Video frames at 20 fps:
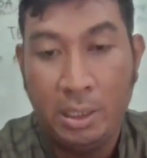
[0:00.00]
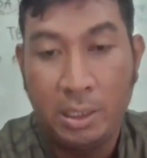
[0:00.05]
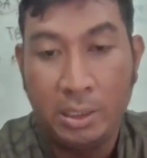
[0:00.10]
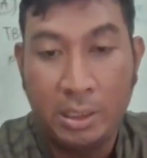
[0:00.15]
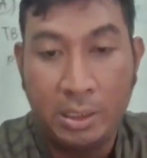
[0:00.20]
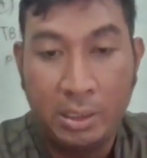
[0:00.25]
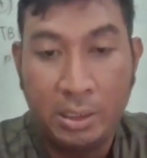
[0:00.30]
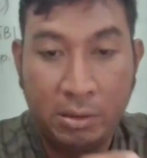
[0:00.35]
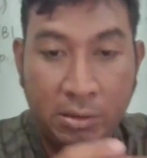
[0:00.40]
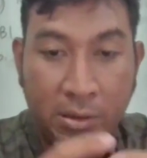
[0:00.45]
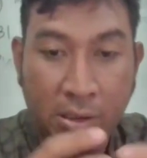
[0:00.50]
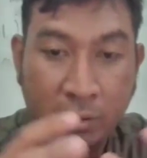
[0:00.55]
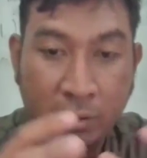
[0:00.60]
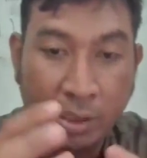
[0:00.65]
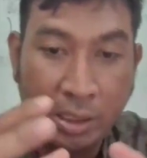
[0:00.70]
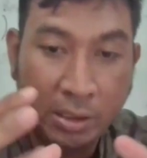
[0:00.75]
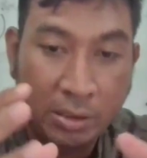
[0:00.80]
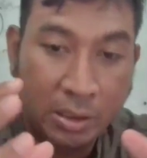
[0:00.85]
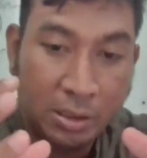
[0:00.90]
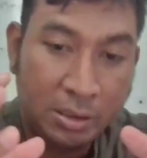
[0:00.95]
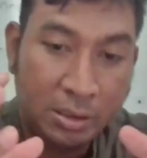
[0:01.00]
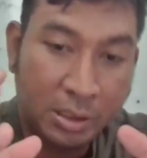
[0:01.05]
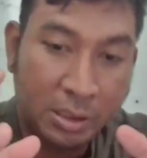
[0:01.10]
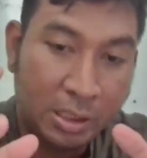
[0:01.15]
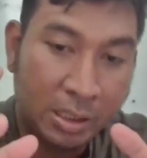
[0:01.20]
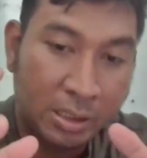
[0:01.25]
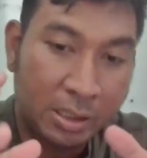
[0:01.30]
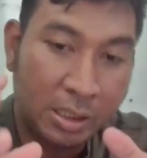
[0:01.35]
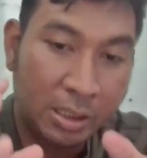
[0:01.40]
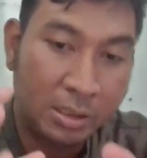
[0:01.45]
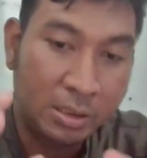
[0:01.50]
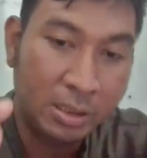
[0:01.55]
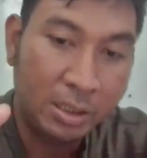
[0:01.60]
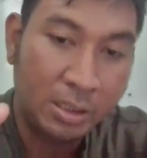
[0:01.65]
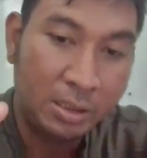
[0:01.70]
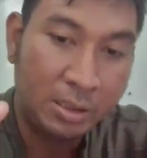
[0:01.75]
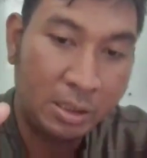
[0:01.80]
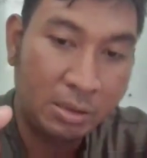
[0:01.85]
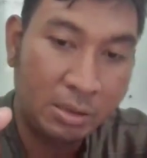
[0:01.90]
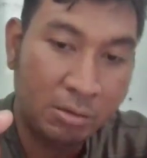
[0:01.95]
Nah, dari Undang-Undang Sisdiknas
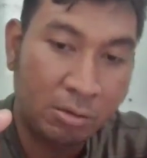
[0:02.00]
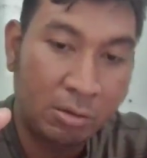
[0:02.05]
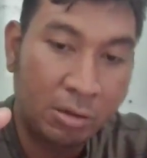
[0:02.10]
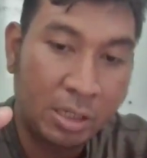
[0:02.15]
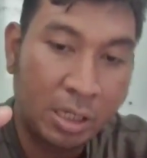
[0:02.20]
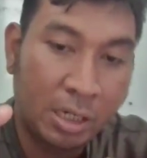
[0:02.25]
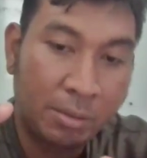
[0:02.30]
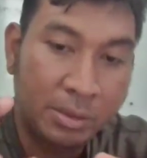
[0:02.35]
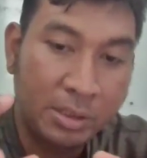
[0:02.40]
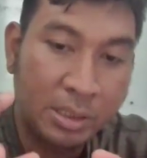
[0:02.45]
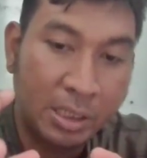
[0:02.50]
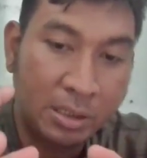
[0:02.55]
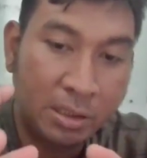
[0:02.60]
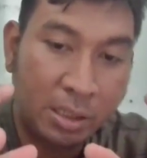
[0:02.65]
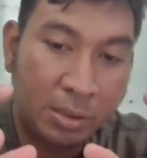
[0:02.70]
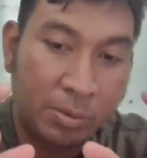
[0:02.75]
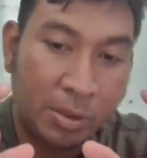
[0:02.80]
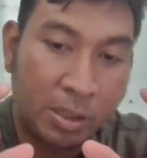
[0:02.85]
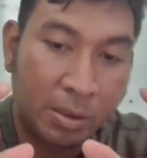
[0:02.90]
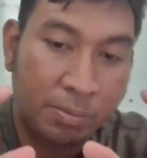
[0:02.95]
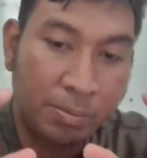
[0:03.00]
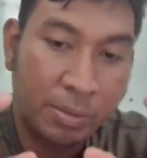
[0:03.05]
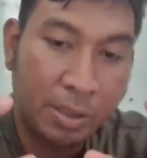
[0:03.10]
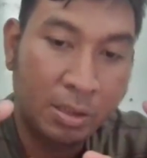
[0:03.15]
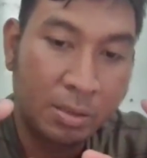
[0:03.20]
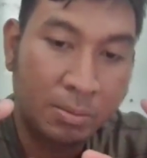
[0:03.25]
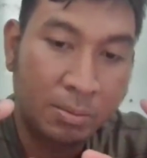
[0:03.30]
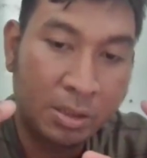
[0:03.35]
tadi diturunkan menjadi PP